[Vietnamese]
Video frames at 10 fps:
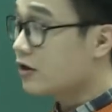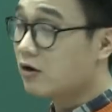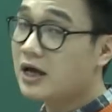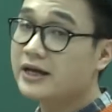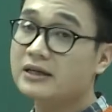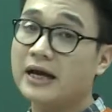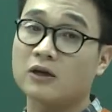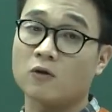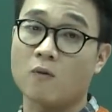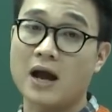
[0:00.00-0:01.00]
Đó là hình
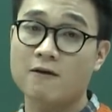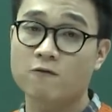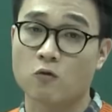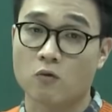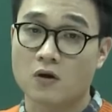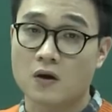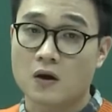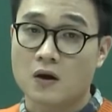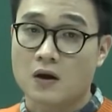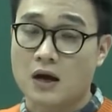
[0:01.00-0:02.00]
ảnh của A Phủ,
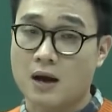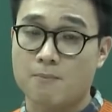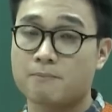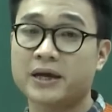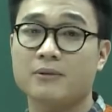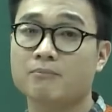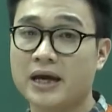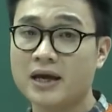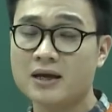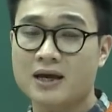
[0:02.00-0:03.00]
mạnh
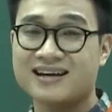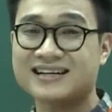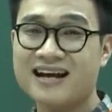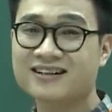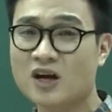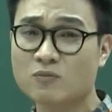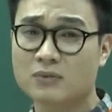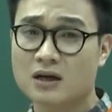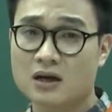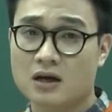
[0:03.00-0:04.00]
mẽ, gan
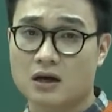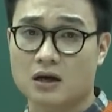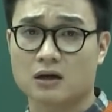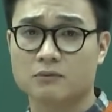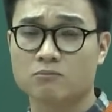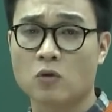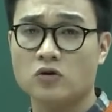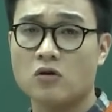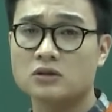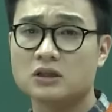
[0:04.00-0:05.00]
khóc. Một
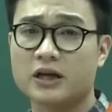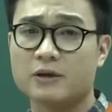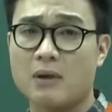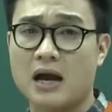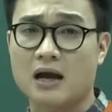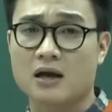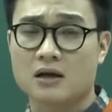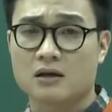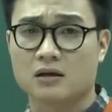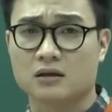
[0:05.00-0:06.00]
con người mà
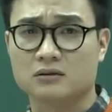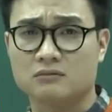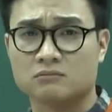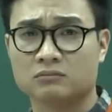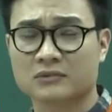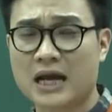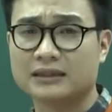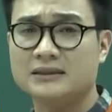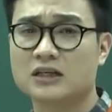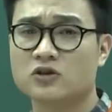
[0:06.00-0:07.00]

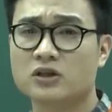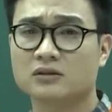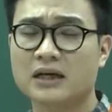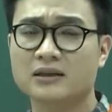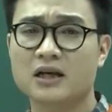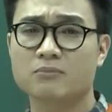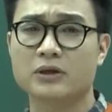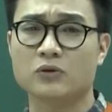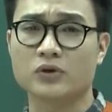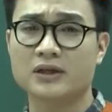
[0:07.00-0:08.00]
đại diện cho những thanh niên
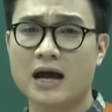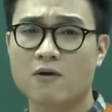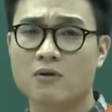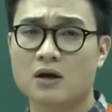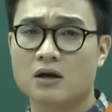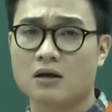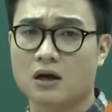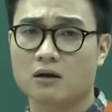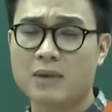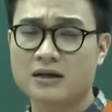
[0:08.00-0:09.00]
miền núi cao
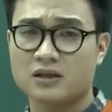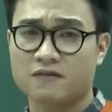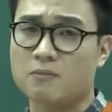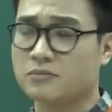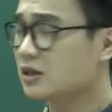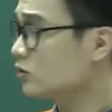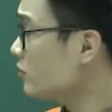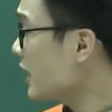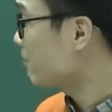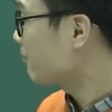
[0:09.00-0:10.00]
à, mang những cái phẩm chất tốt
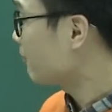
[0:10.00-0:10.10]
đẹp.